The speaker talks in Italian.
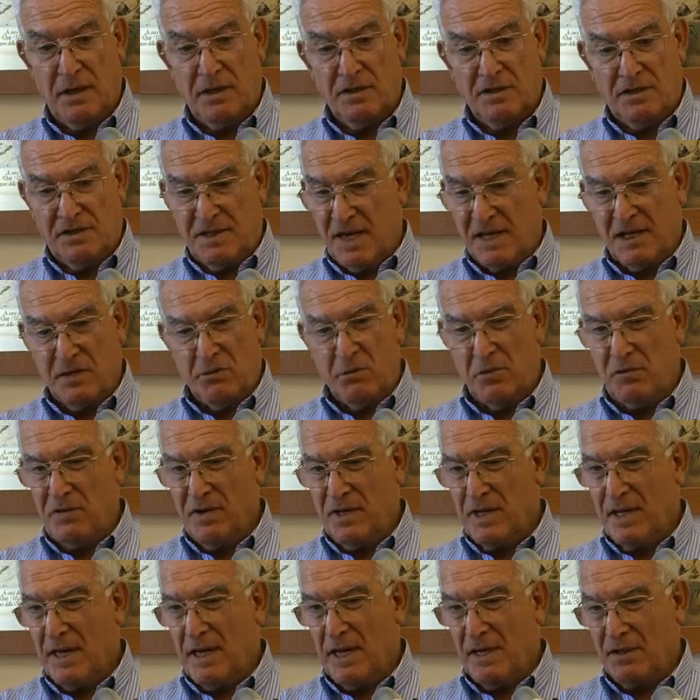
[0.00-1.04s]
si arriva
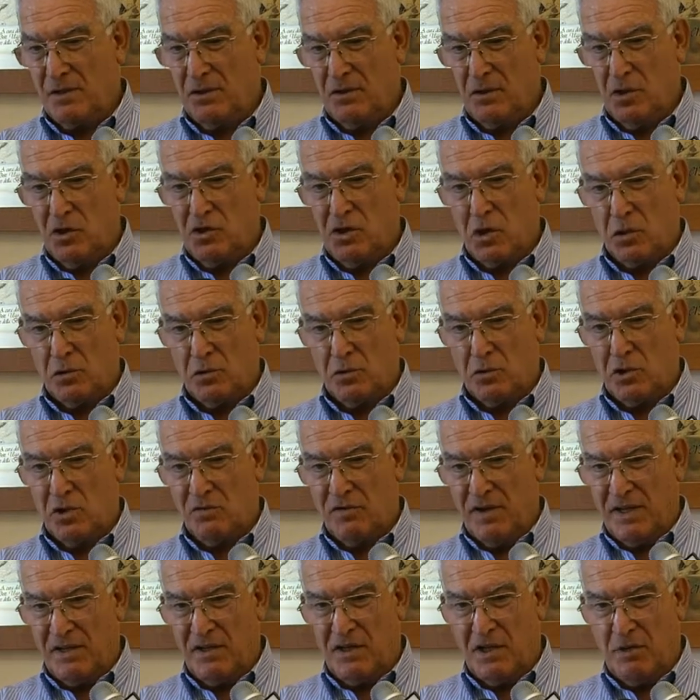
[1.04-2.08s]
fino a
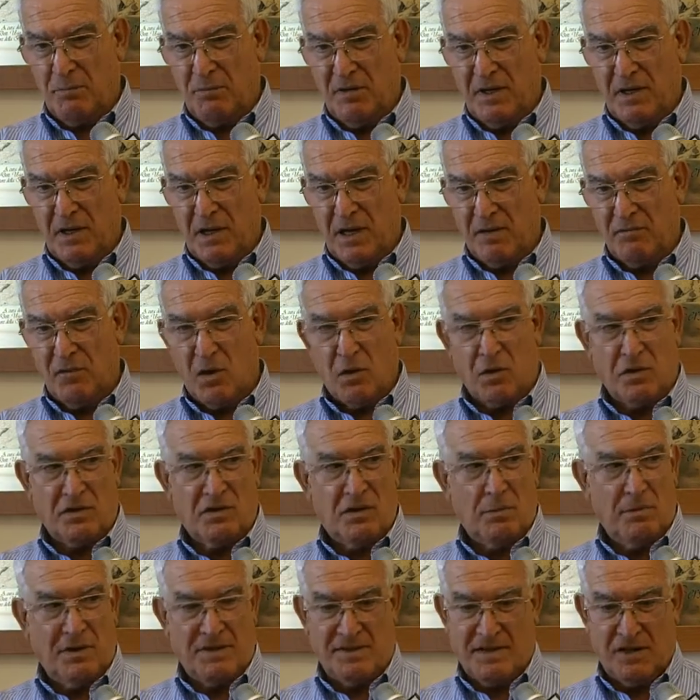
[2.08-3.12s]
18-20 mila
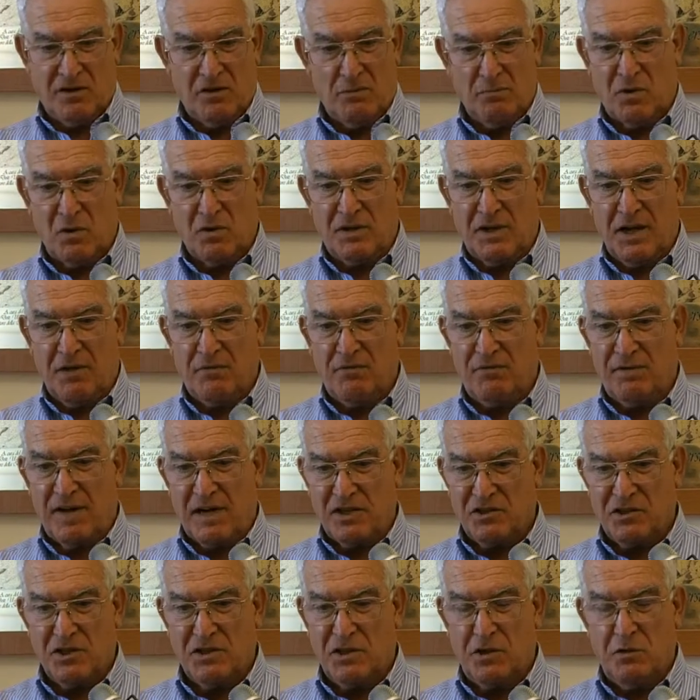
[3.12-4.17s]
volt, pensate un po' che
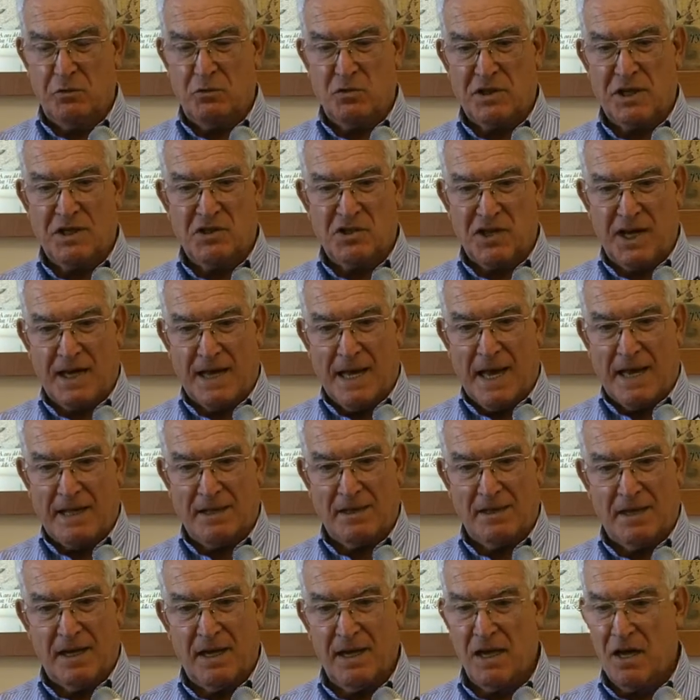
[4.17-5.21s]
fascia di luce
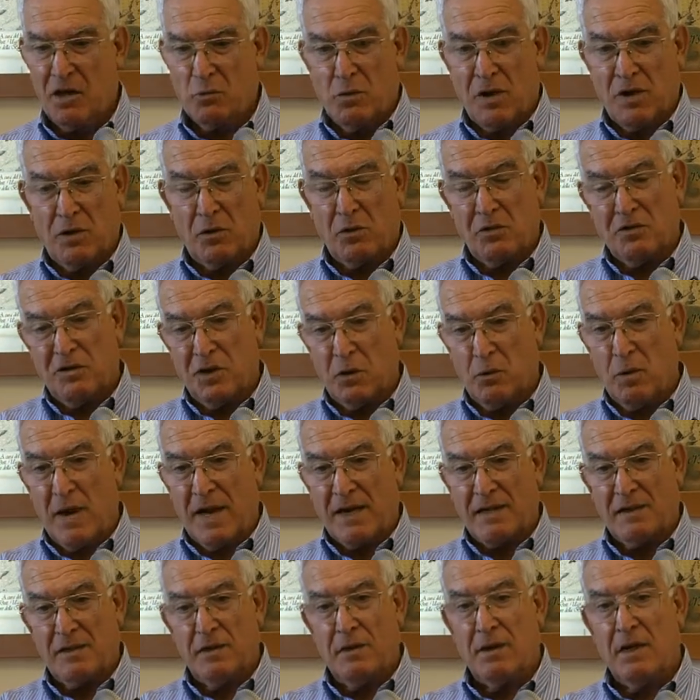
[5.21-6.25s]
accecante quando lo si
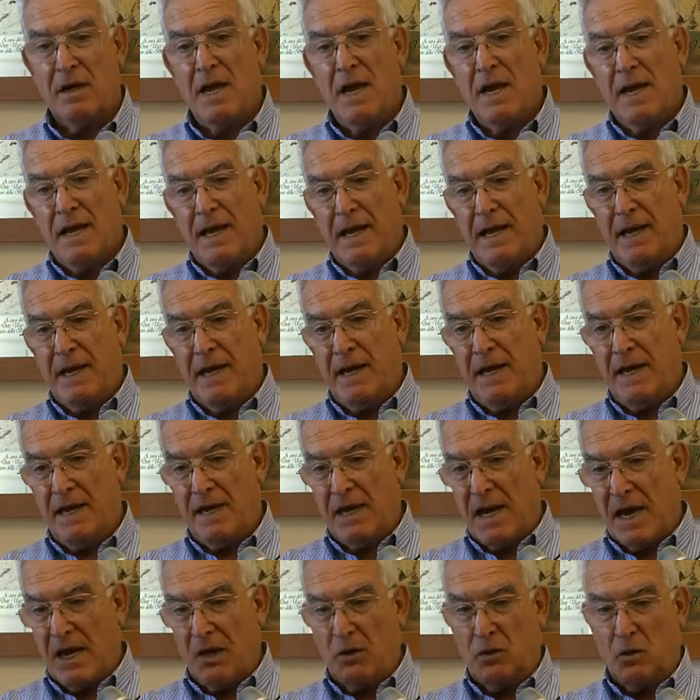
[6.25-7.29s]
guarda, e
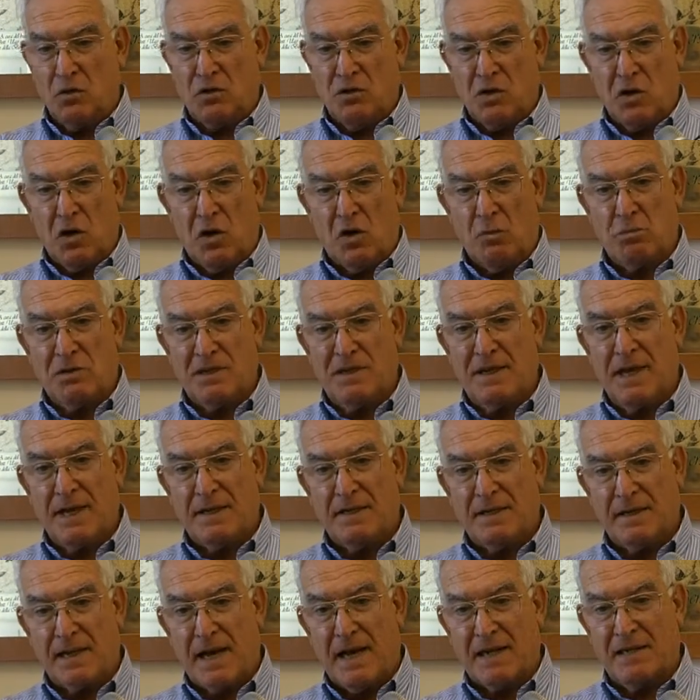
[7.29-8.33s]
ha lo scopo di
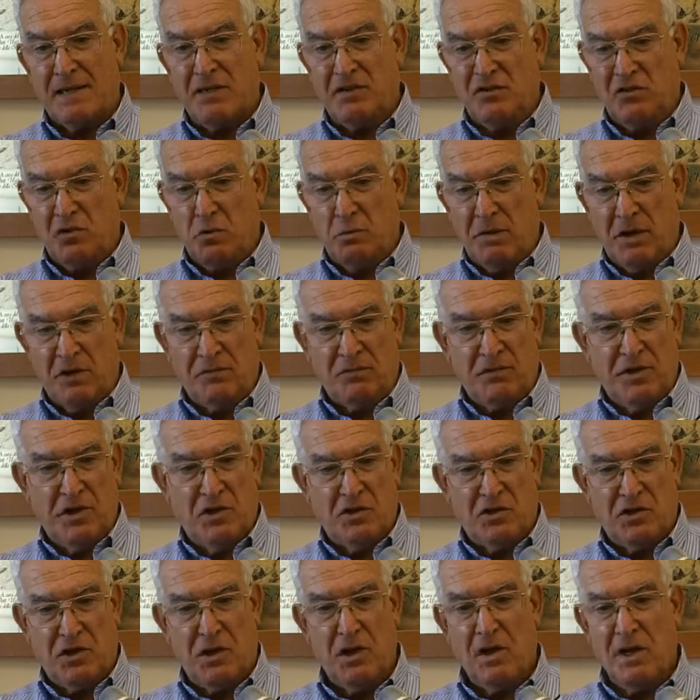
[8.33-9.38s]
attrarre in
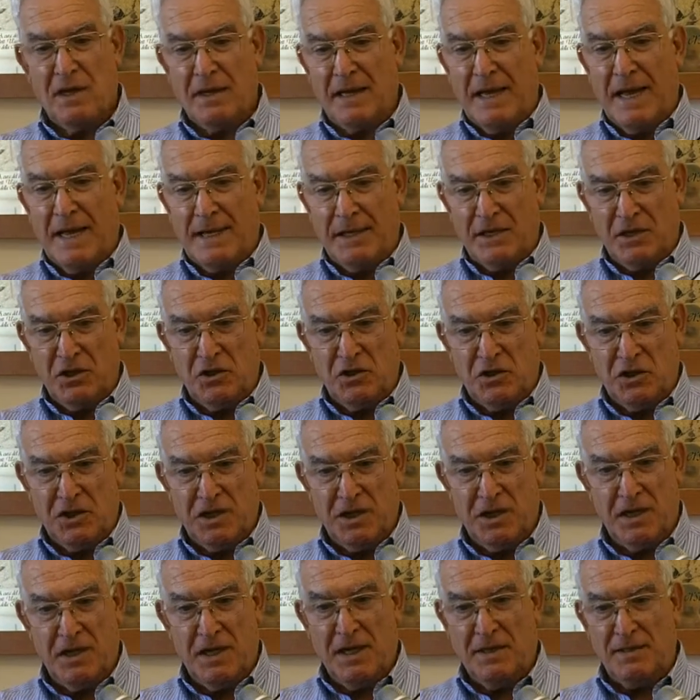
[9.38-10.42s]
superficie le alici
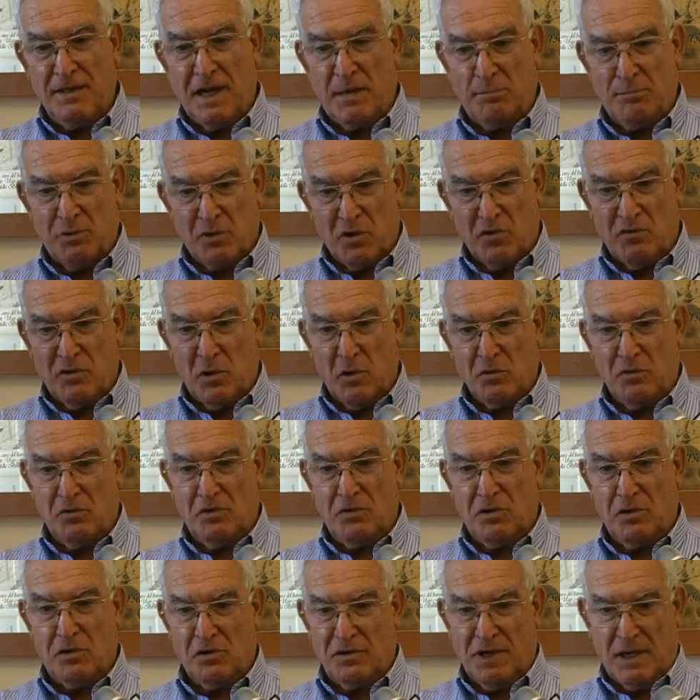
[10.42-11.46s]
dal
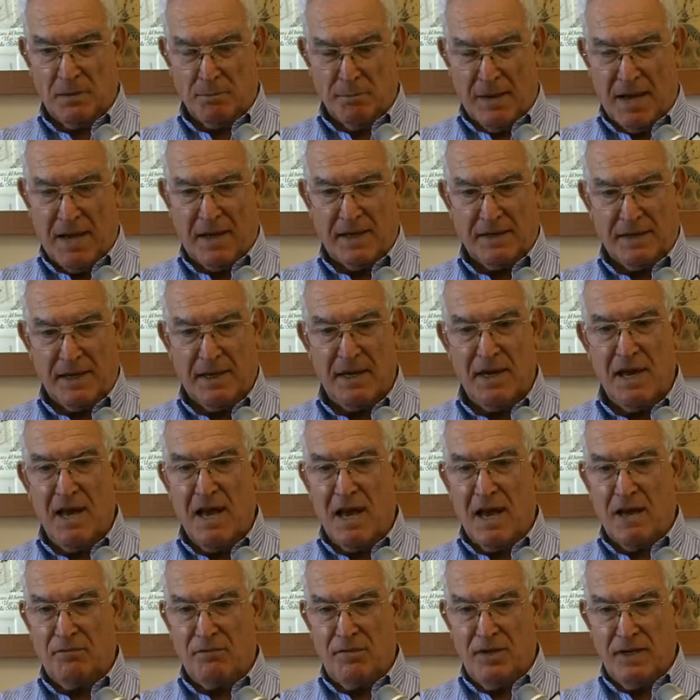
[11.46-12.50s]
profondo del mare,
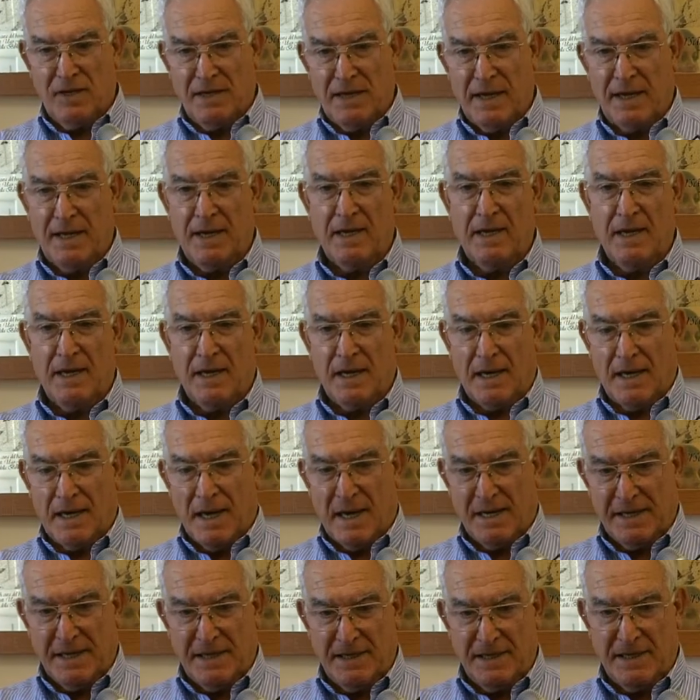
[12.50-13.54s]
affinché
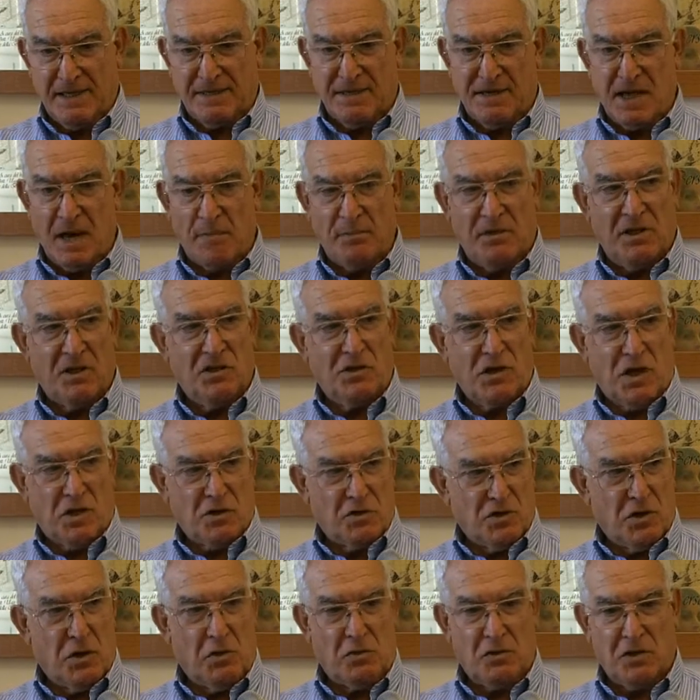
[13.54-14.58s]
la rete, si chiama il
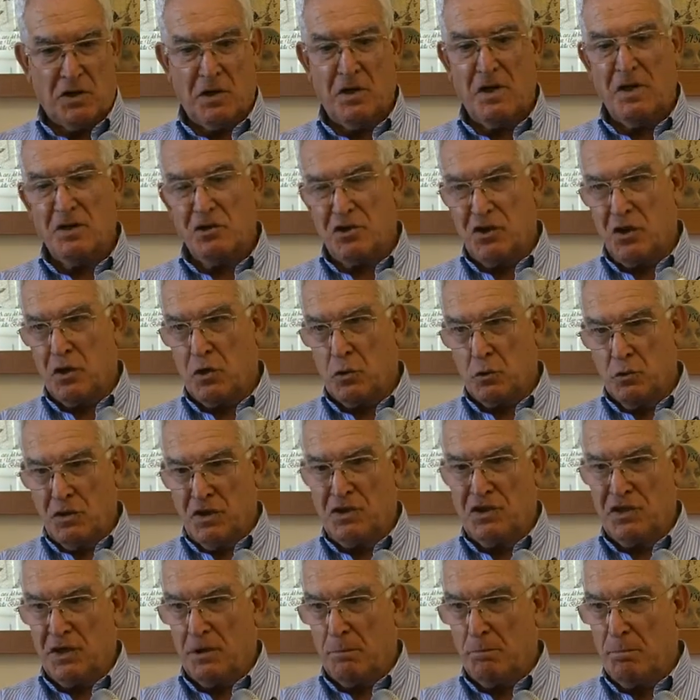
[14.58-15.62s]
cianciolo,
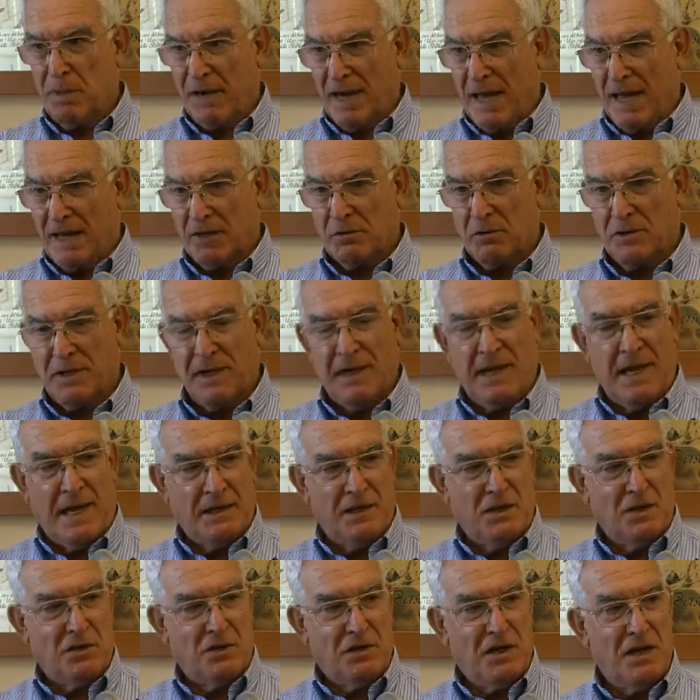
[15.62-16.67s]
circuisci il branco delle
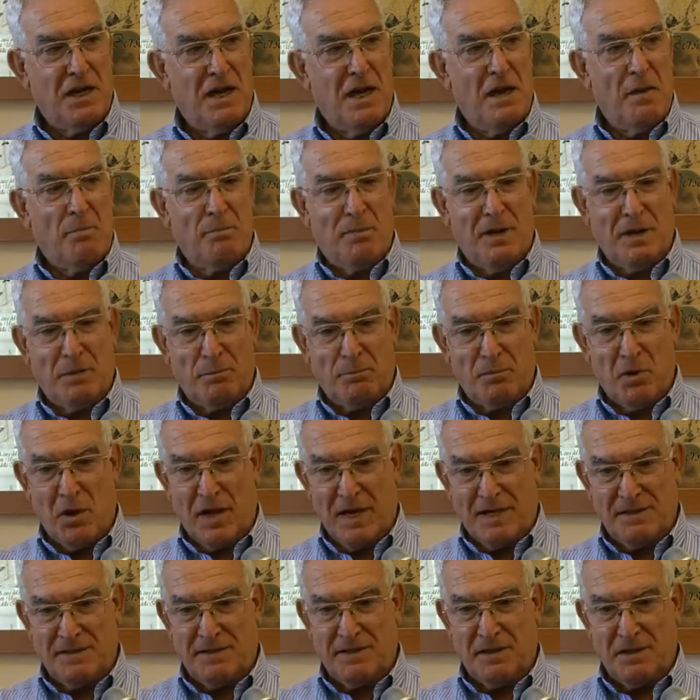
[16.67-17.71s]
alici per poi
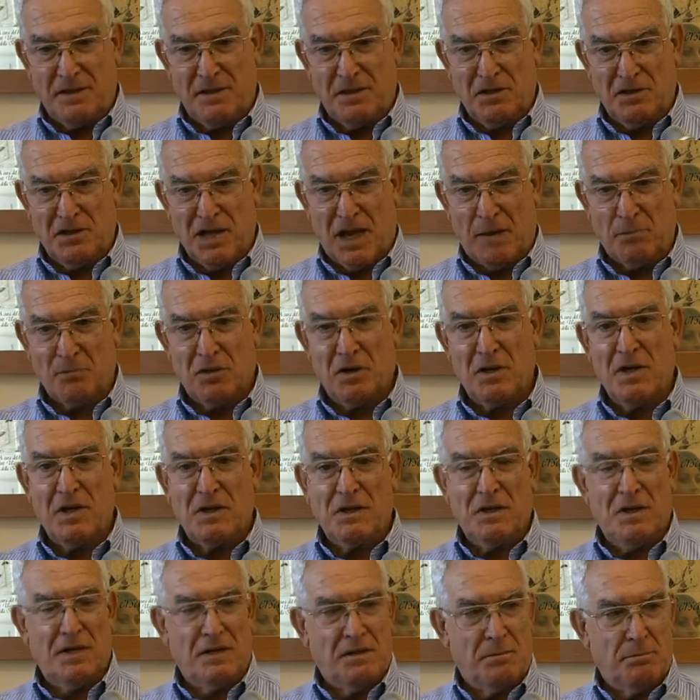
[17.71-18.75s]
essere diciamo,
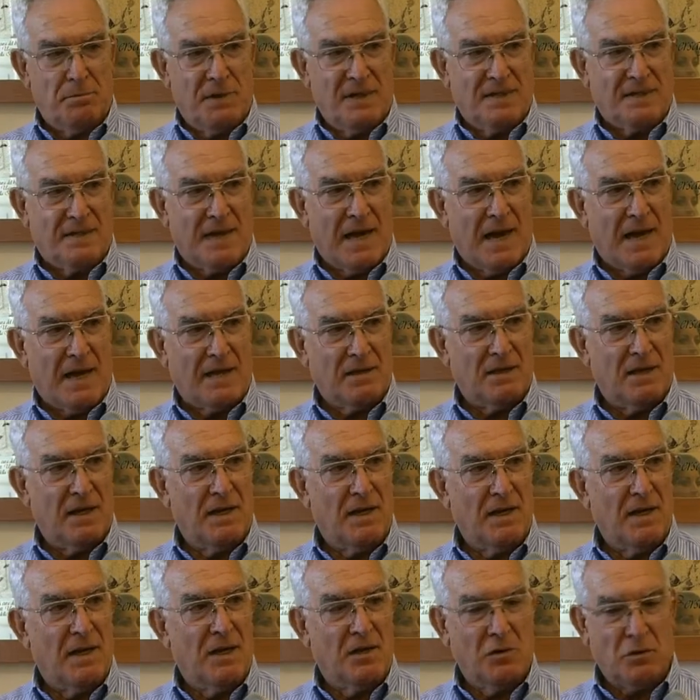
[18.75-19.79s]

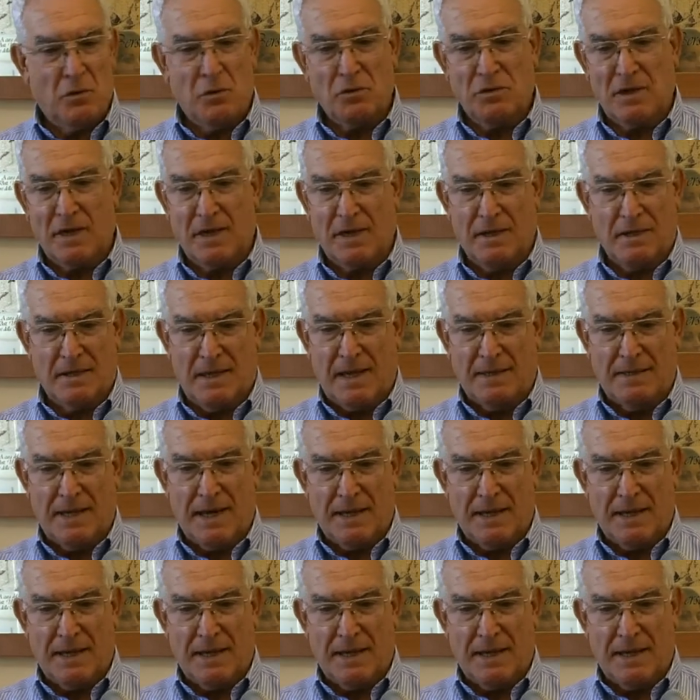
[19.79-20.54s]
pescate con la